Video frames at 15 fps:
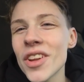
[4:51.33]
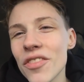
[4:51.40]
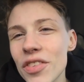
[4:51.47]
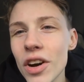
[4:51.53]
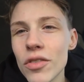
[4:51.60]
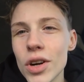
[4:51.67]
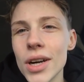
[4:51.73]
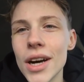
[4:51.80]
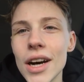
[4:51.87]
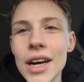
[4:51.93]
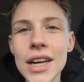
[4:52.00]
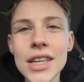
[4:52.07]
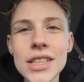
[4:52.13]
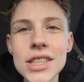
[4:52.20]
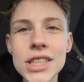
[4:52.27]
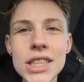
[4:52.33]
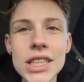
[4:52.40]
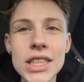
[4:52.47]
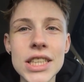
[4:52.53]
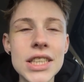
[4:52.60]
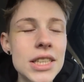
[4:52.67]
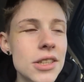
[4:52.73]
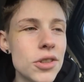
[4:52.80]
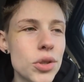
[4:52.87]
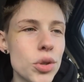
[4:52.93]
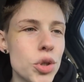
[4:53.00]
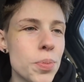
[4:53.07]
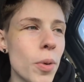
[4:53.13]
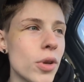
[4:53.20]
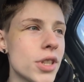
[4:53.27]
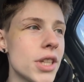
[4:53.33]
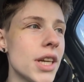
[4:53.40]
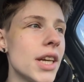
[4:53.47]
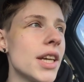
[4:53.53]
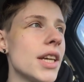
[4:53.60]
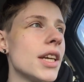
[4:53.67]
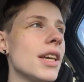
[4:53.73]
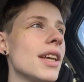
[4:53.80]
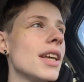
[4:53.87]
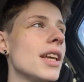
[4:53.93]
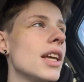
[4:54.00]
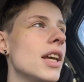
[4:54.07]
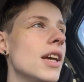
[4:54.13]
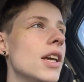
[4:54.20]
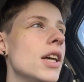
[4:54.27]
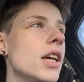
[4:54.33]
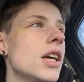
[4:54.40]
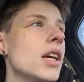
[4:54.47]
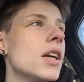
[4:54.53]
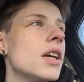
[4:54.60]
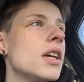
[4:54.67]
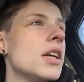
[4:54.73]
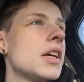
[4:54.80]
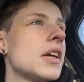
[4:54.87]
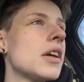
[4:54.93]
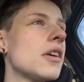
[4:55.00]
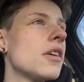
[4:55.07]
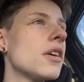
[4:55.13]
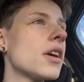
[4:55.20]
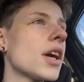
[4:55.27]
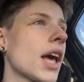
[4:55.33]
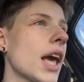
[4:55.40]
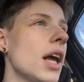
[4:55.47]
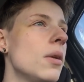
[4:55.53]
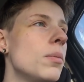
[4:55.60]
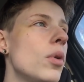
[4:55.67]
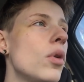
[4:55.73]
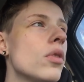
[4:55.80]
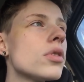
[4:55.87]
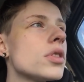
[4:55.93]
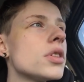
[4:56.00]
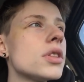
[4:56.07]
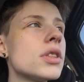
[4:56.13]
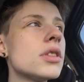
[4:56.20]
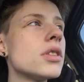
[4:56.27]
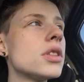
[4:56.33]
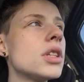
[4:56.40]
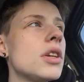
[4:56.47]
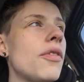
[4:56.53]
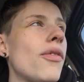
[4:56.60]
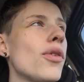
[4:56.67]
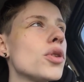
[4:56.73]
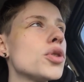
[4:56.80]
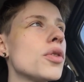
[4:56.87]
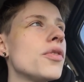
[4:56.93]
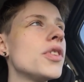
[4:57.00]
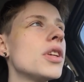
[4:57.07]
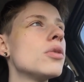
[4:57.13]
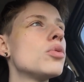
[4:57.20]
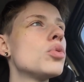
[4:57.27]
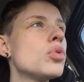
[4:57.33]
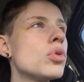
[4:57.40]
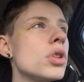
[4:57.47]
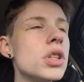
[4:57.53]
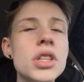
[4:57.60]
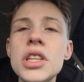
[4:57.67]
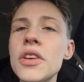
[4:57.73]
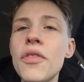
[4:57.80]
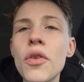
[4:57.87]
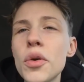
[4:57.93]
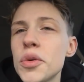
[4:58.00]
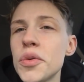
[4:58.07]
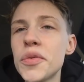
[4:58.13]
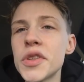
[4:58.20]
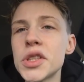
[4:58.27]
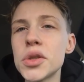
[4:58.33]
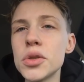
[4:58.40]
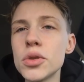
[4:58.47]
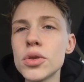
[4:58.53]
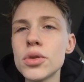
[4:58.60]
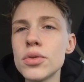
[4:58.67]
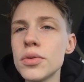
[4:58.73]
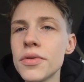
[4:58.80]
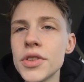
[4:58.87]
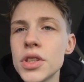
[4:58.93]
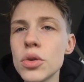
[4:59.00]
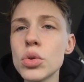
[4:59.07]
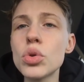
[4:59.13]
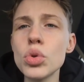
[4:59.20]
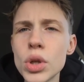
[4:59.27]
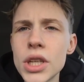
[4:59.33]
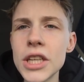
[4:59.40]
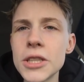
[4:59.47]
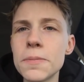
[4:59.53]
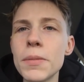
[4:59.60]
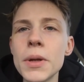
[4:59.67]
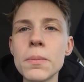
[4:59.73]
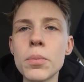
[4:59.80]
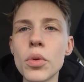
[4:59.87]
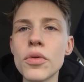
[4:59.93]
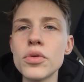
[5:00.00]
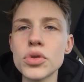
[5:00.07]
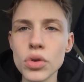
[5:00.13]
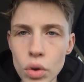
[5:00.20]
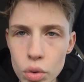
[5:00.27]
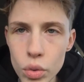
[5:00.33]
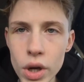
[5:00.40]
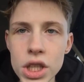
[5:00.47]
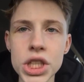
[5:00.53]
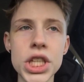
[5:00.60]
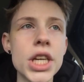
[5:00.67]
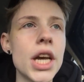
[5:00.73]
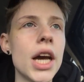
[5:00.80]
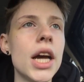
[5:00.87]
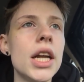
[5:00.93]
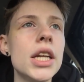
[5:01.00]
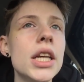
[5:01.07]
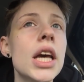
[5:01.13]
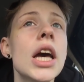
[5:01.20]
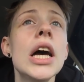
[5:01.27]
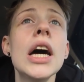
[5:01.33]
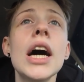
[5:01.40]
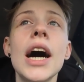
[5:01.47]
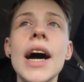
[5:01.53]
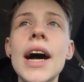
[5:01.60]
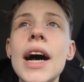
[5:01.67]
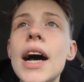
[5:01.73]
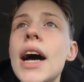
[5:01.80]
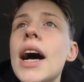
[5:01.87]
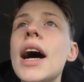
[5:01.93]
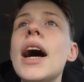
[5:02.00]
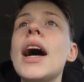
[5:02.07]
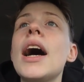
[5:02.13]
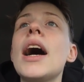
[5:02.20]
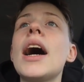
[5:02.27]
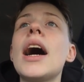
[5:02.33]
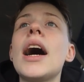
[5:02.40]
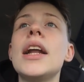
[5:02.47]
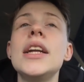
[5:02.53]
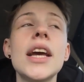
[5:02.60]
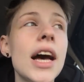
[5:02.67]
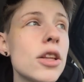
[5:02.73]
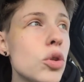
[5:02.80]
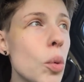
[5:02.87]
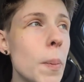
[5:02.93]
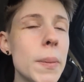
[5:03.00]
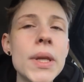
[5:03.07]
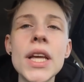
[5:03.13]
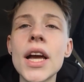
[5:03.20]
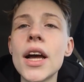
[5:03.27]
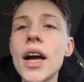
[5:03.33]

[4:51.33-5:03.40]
Enfin, voilà j'ai dit ce que je pensais et réellement, s'il faut que je vienne, s'il faut que je vous fasse une, vidéo toutes les semaines pour vous encourager à aller, aller adopter